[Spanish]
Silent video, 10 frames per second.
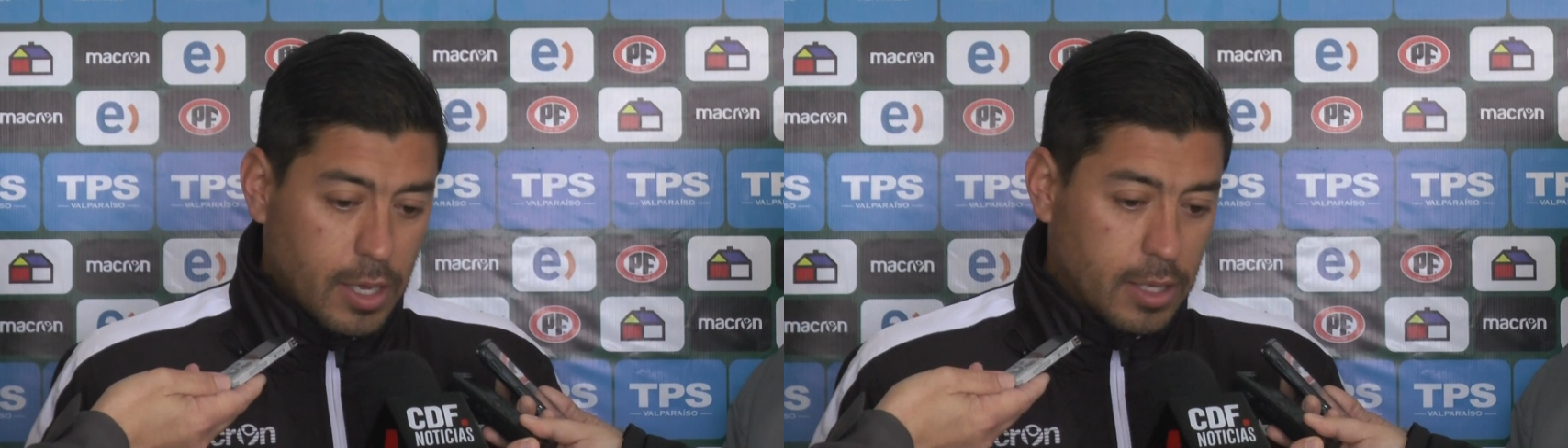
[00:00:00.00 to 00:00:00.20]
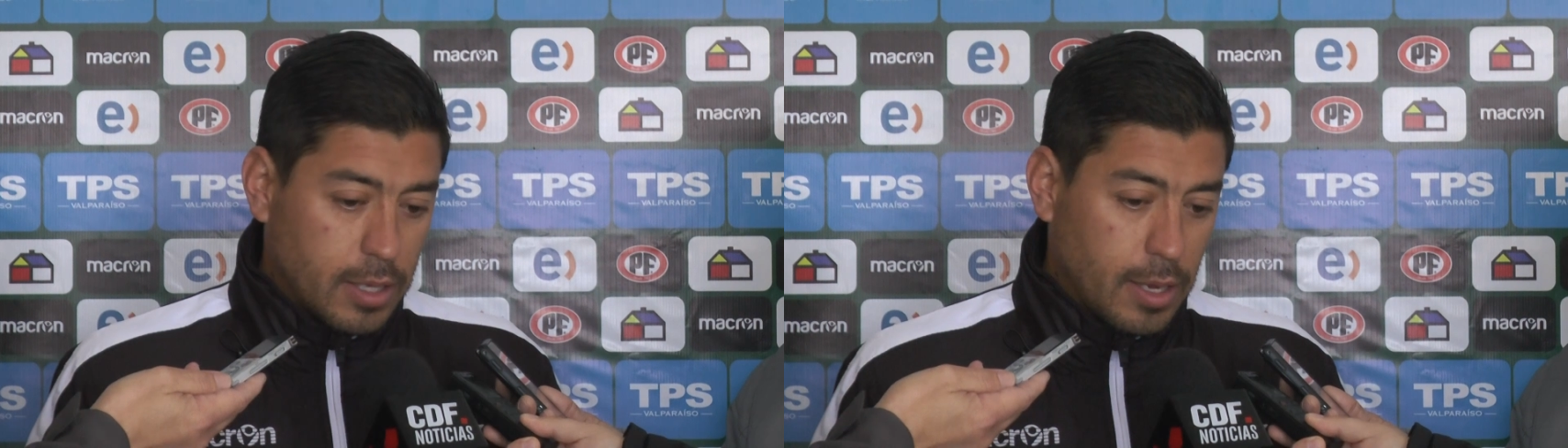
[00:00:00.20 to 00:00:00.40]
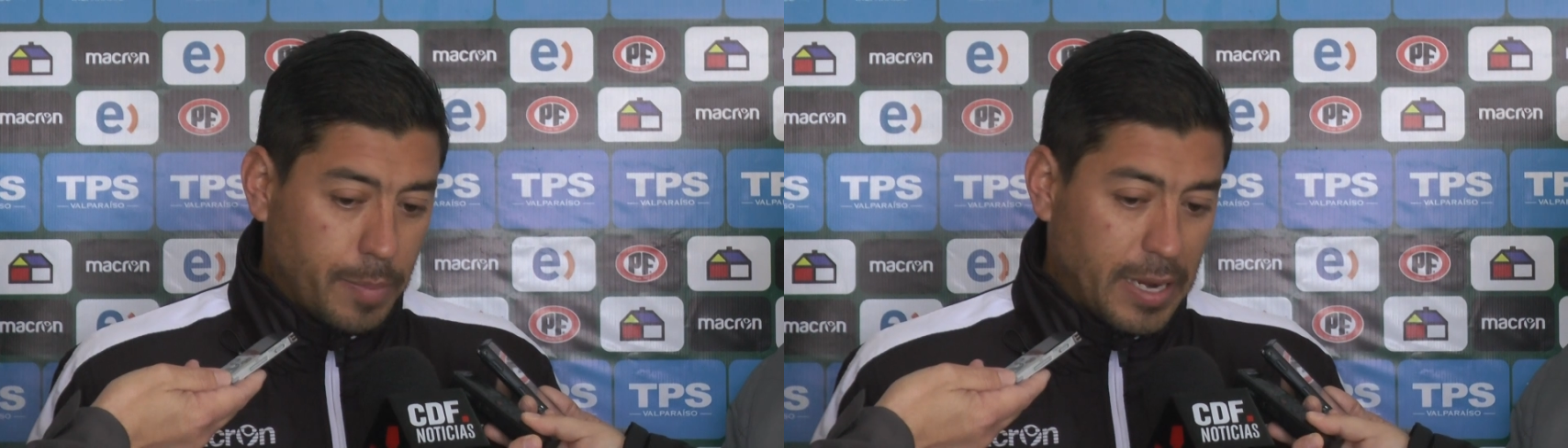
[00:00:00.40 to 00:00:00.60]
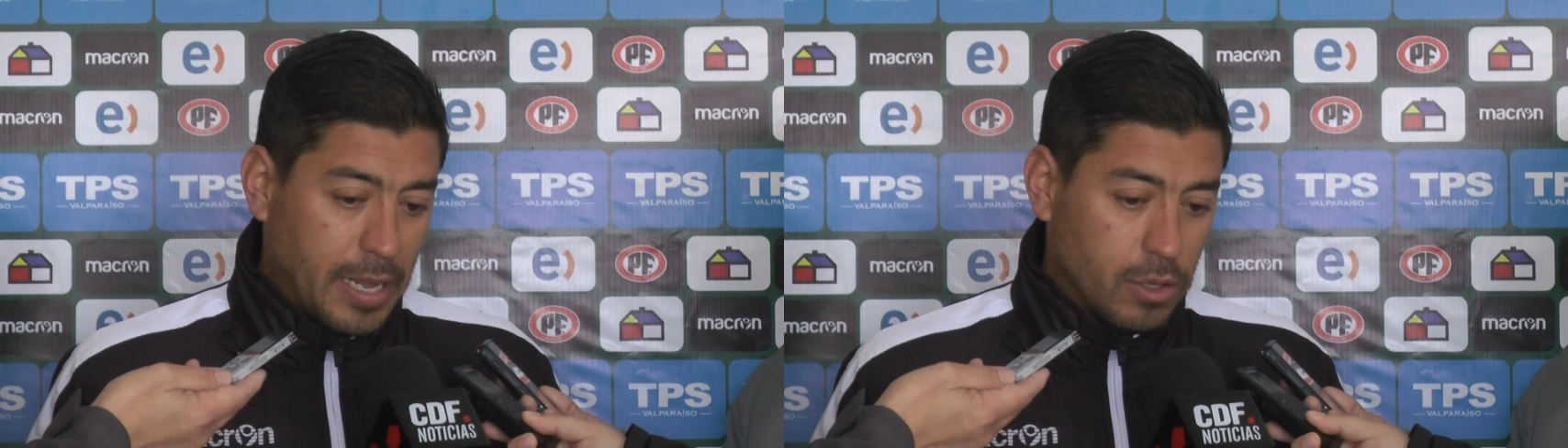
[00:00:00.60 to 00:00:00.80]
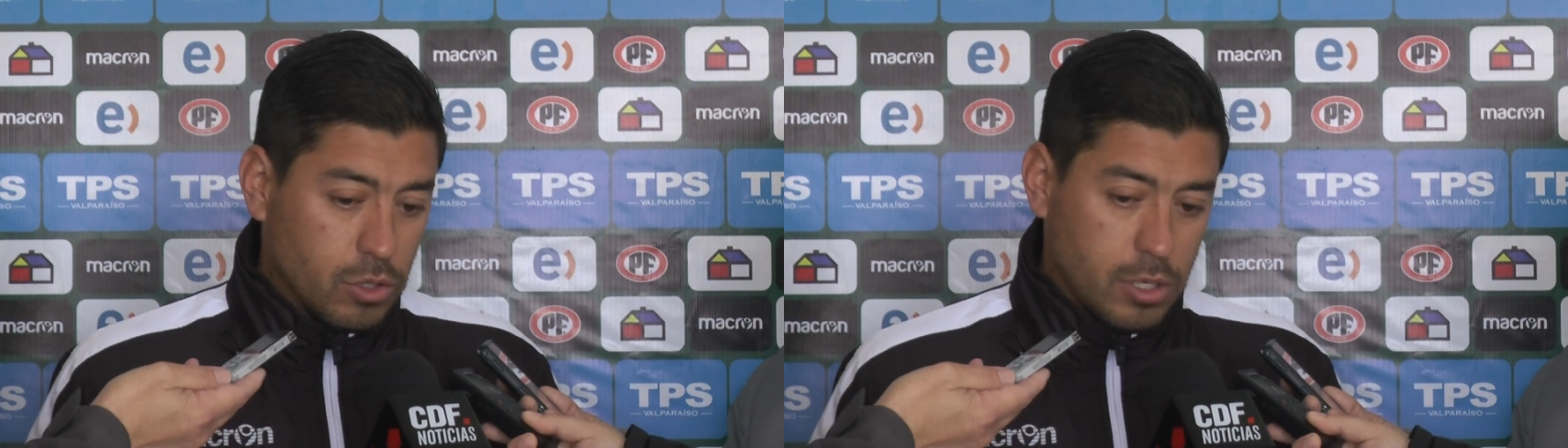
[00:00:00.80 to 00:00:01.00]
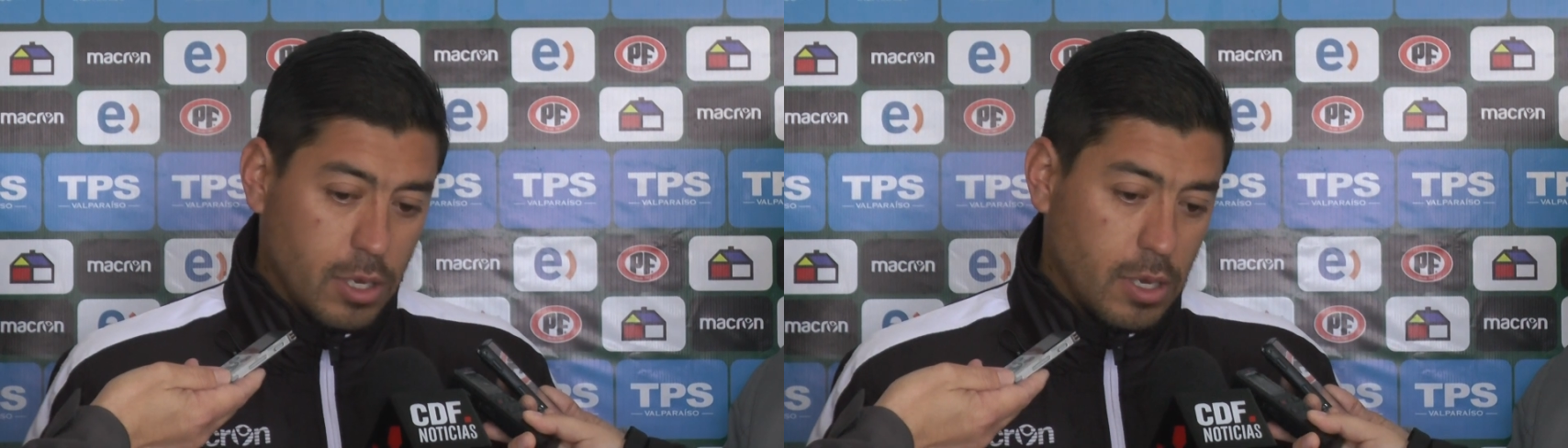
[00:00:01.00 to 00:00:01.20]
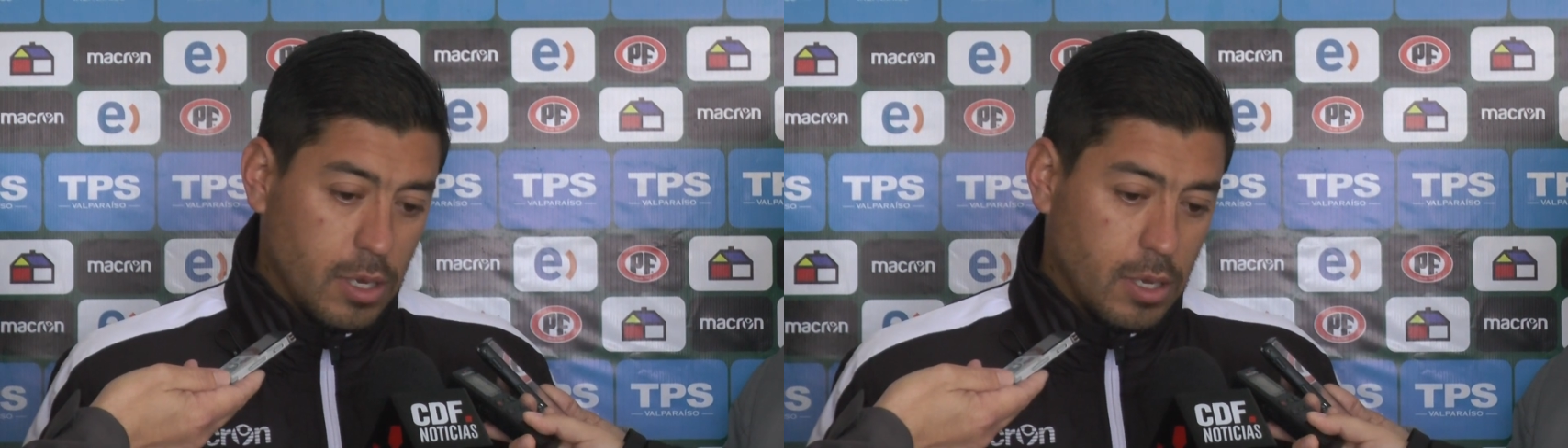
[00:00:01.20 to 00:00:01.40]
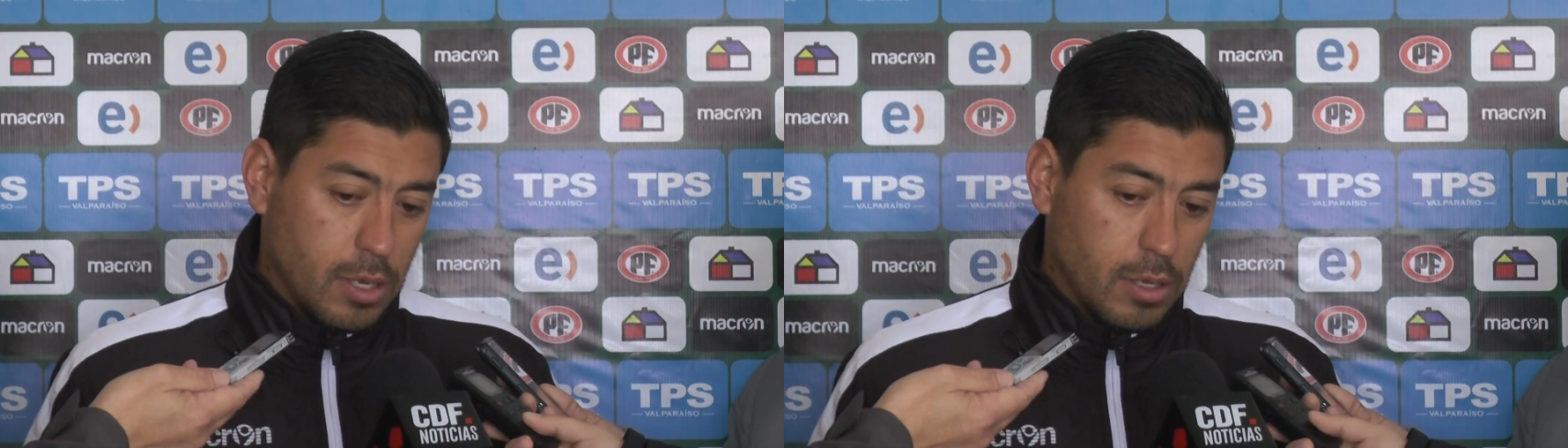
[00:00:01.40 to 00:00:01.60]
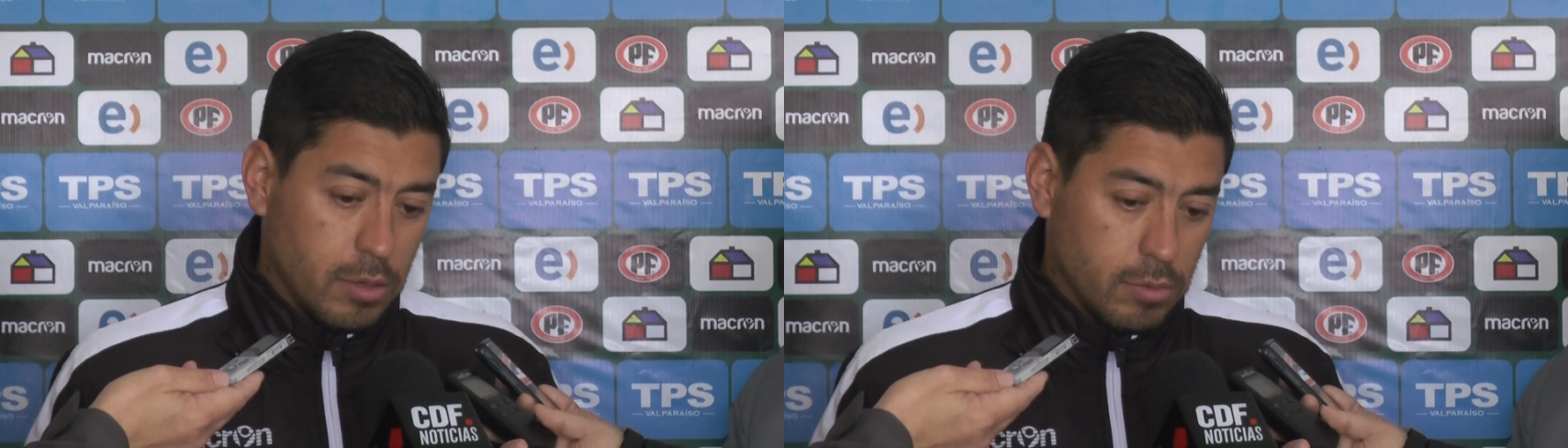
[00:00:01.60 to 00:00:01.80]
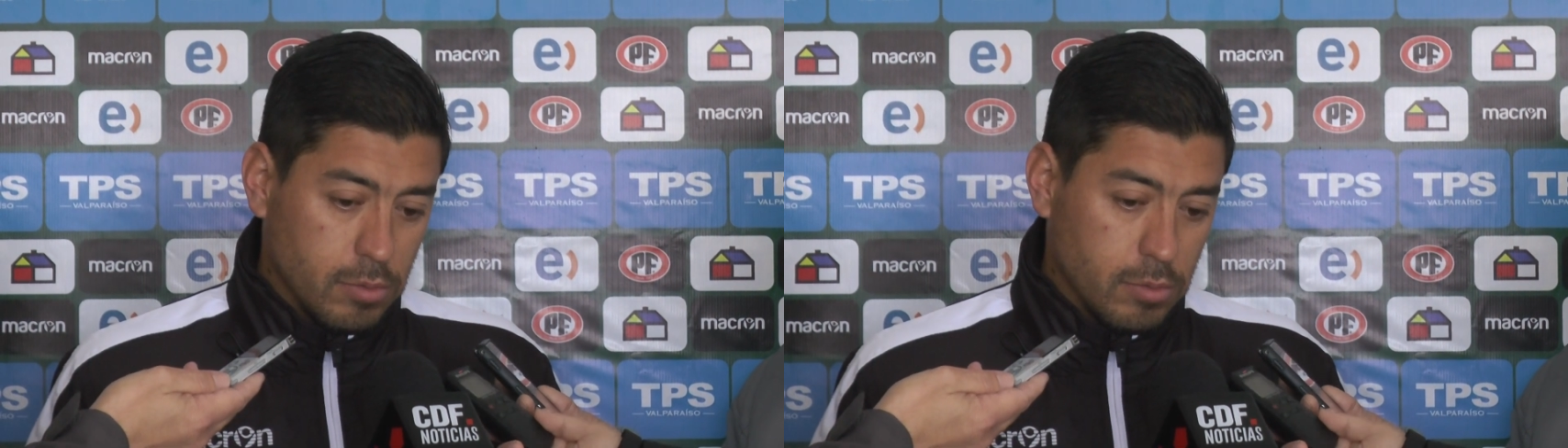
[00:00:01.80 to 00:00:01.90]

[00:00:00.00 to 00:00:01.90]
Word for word: está peleándose,